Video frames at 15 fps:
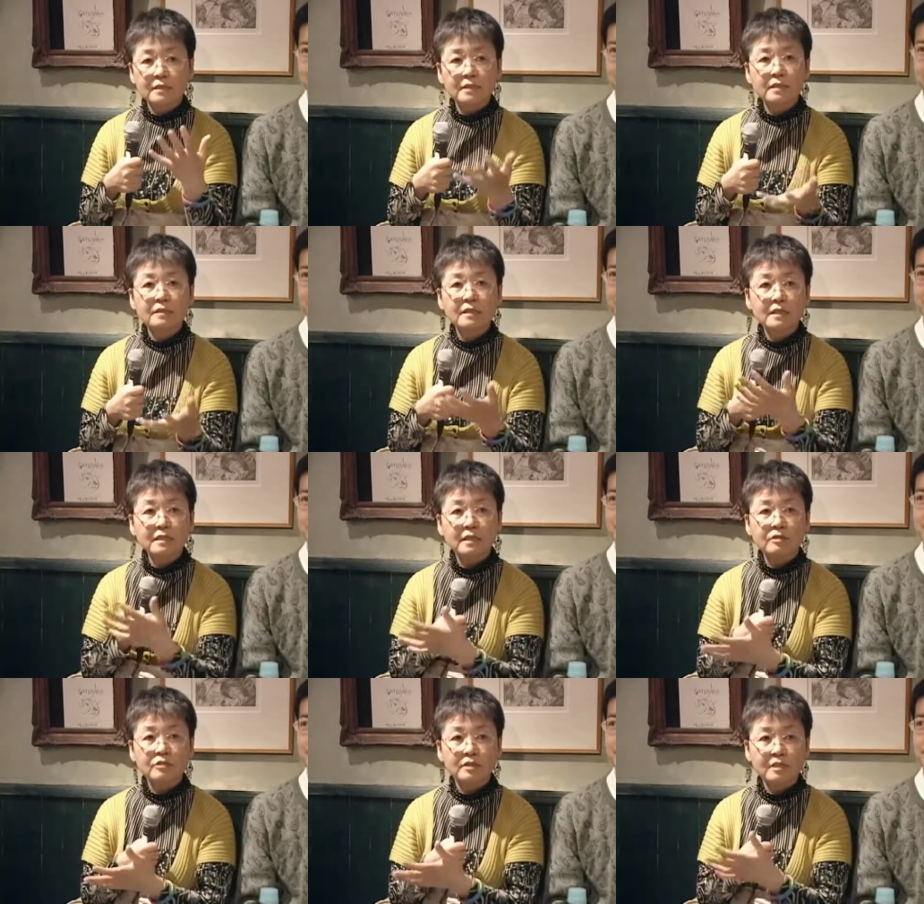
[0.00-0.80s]

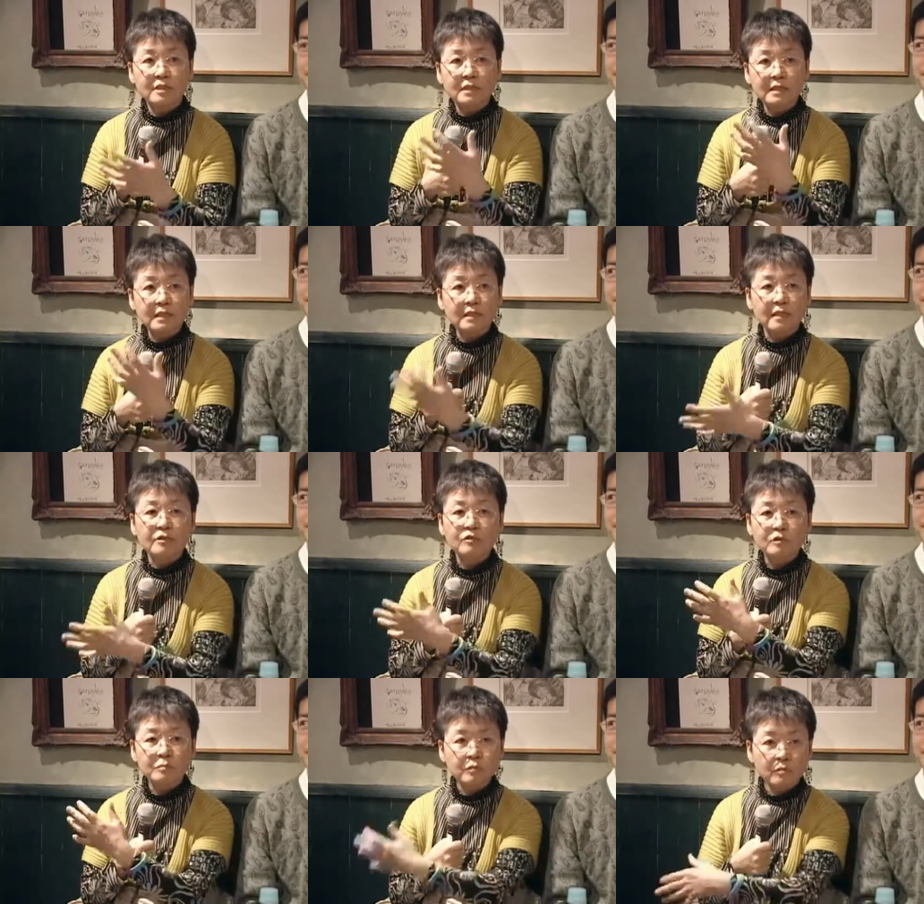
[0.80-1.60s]
ジェンダーセクシュアリティ研
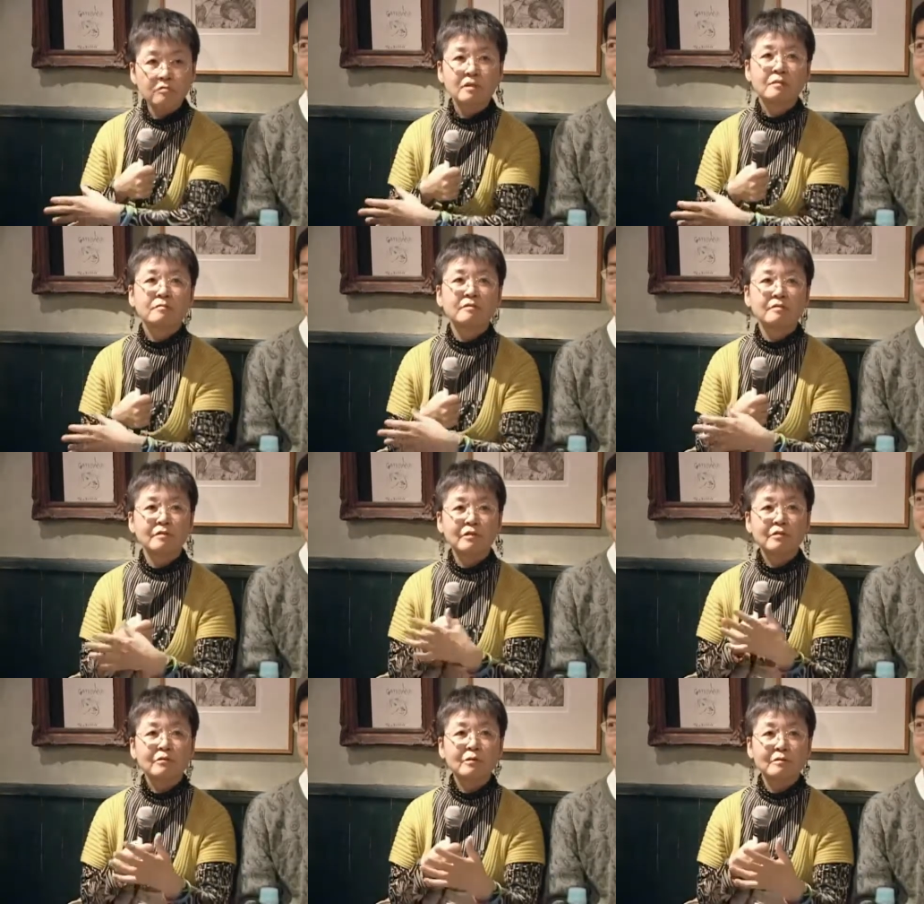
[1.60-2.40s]
究プログラムと
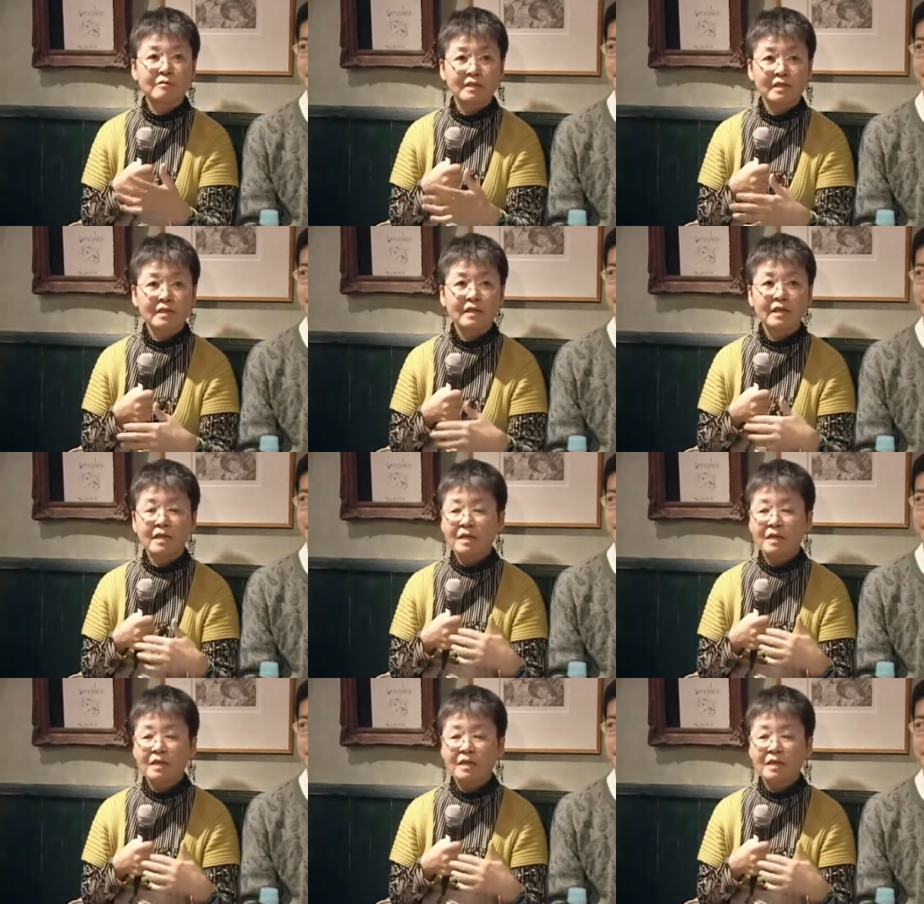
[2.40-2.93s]
いうことで